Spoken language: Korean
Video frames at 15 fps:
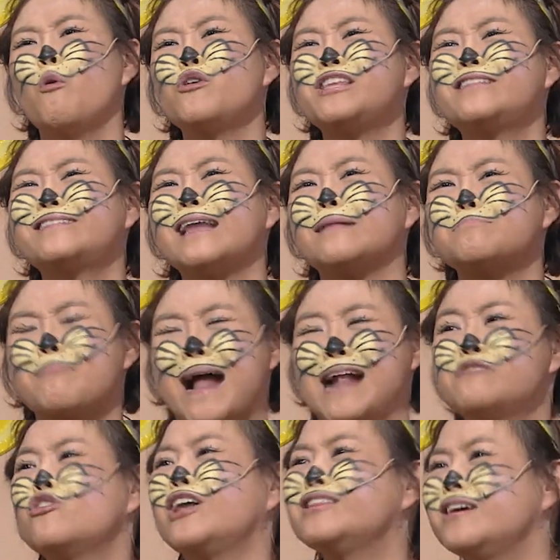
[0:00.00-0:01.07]
뭐 이딴
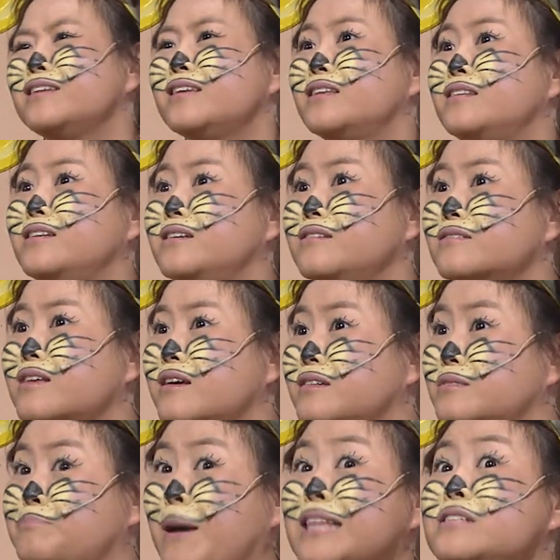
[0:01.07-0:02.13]
말도 안 되는 애들이 이렇게
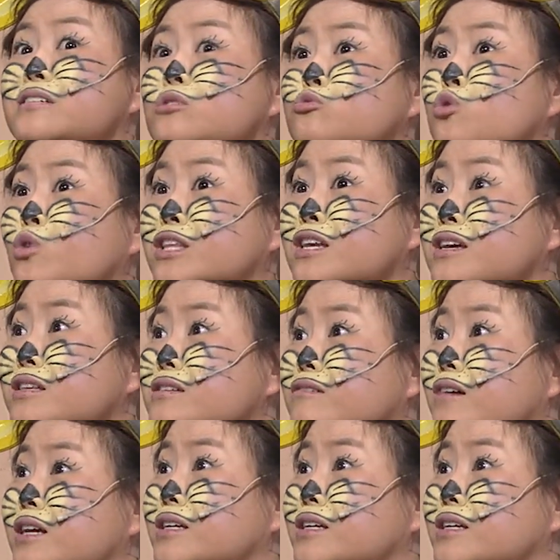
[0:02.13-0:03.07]
판을 치고 돌아다니는 거